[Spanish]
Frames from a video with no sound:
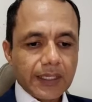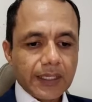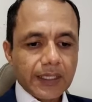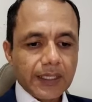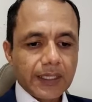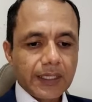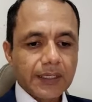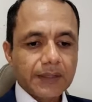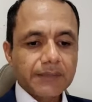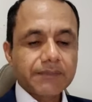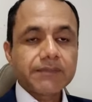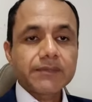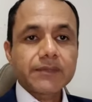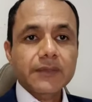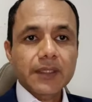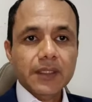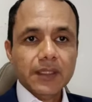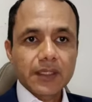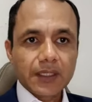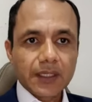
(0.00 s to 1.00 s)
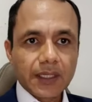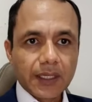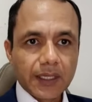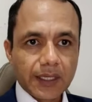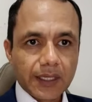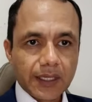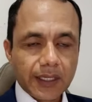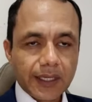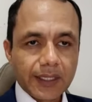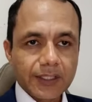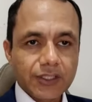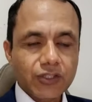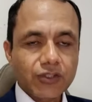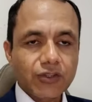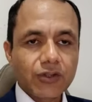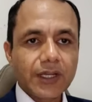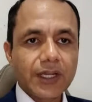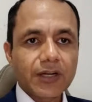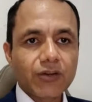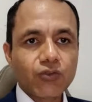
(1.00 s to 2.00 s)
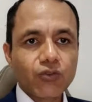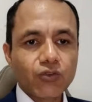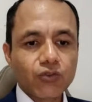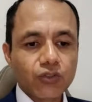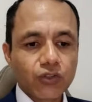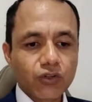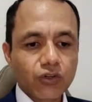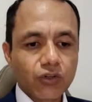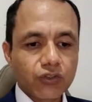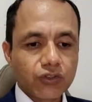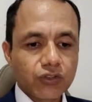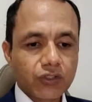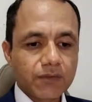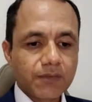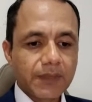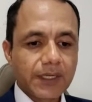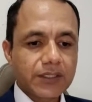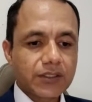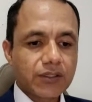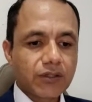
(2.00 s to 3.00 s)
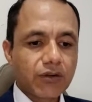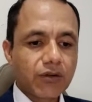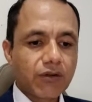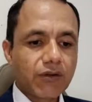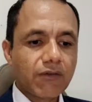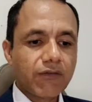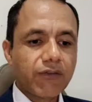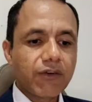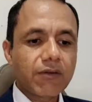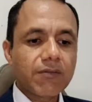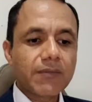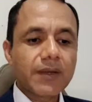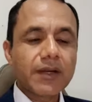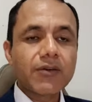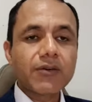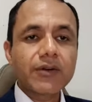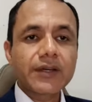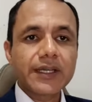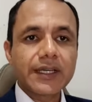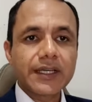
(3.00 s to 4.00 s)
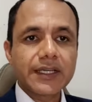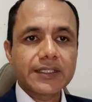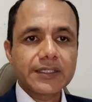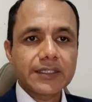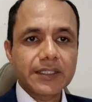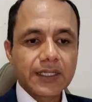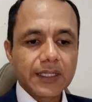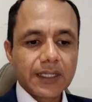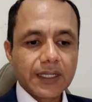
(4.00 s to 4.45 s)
Y que ese solar, junto con otros más, conforman lo que es